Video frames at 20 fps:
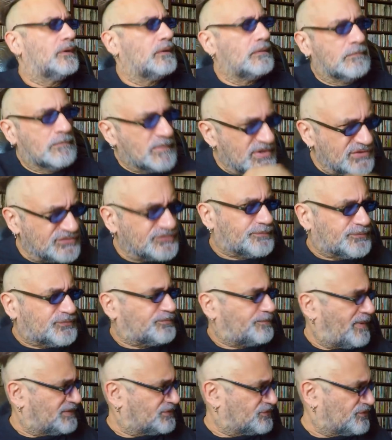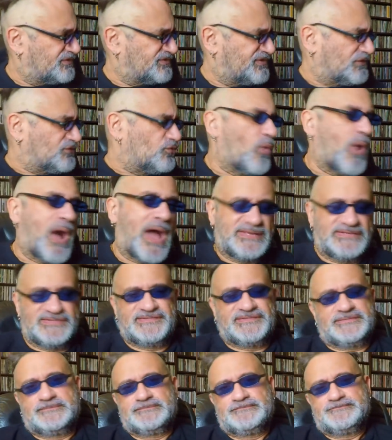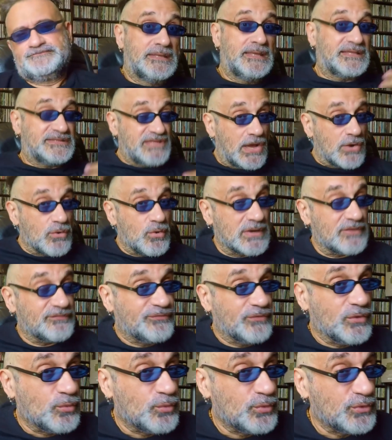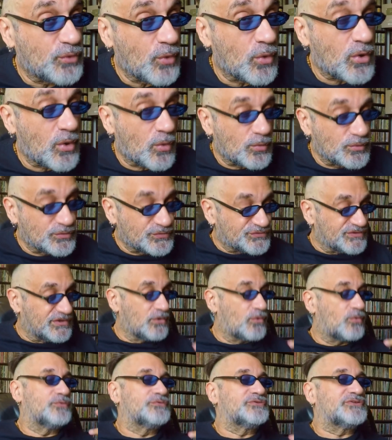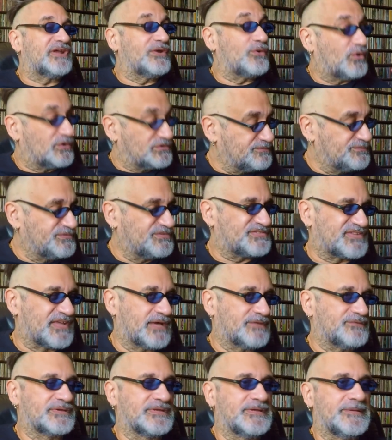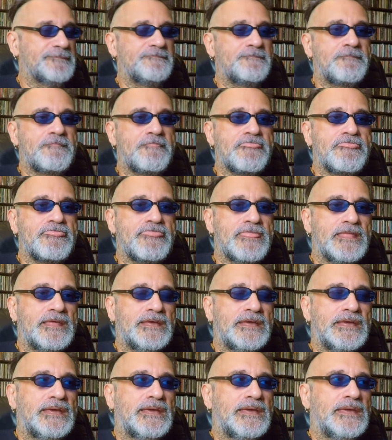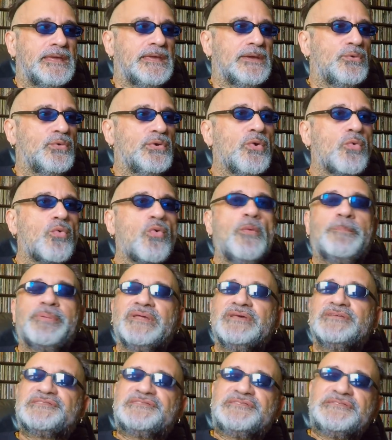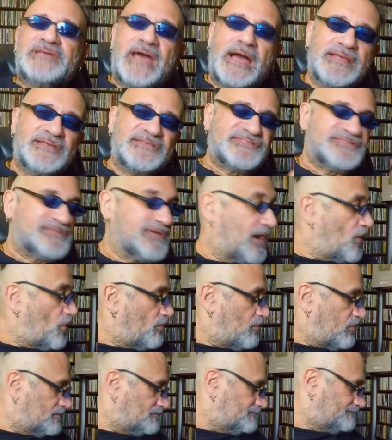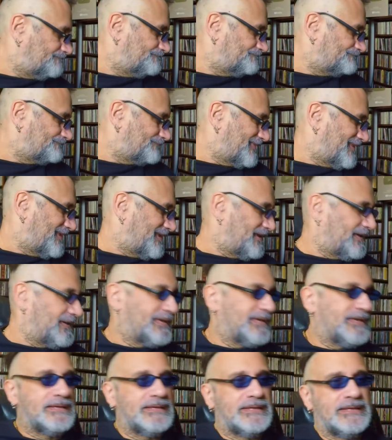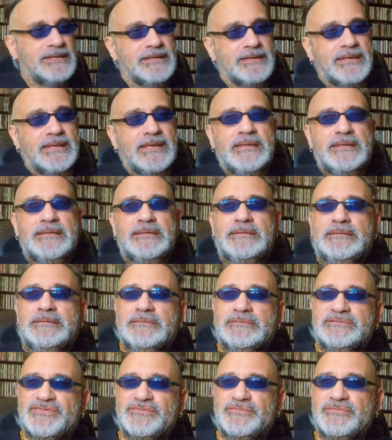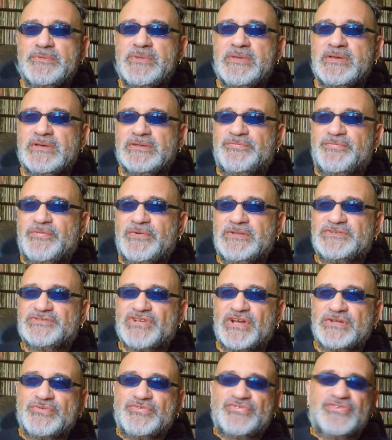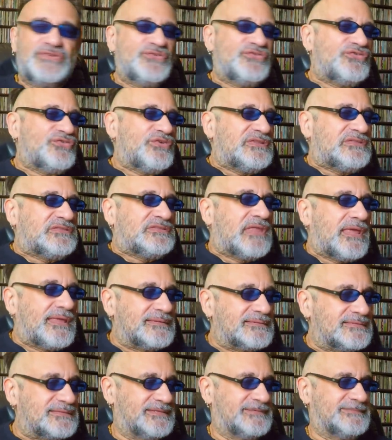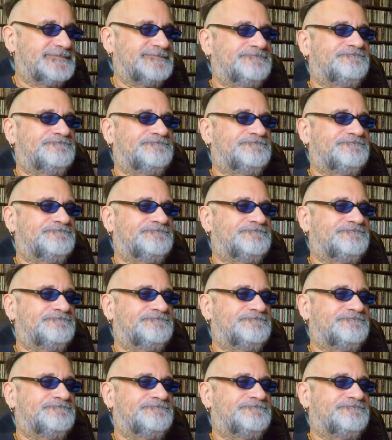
Mesmo dos padrões atuais. E até agora foi o único que eu consegui encontrar em ótimo estado aqui. Eu, eu comprei esse, esse álbum em, se eu não me engano, foi já nos anos 80,